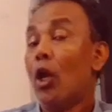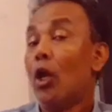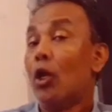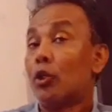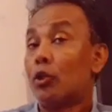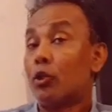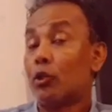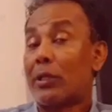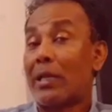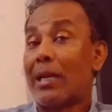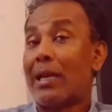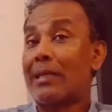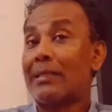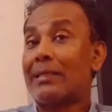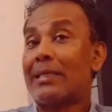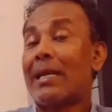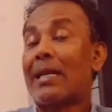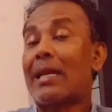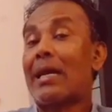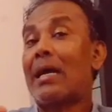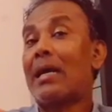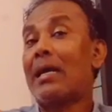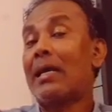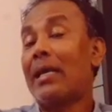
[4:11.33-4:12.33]
সুতরাং
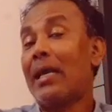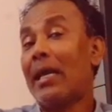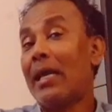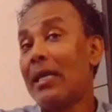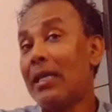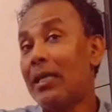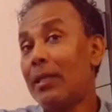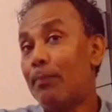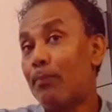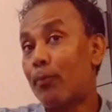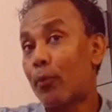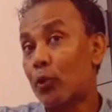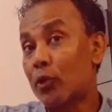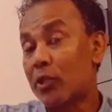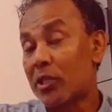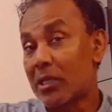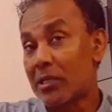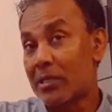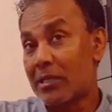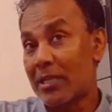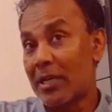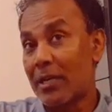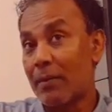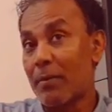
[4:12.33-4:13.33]
যারা এই
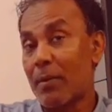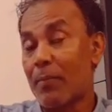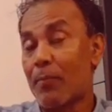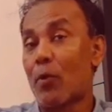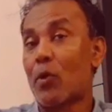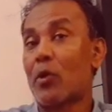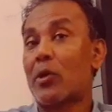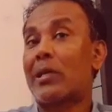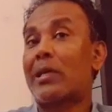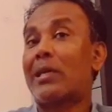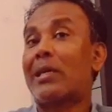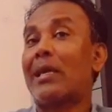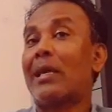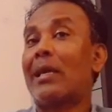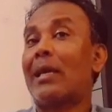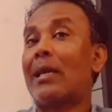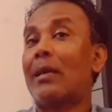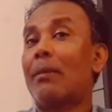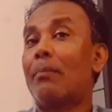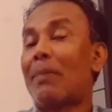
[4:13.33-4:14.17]
প্রচারটার বিপক্ষে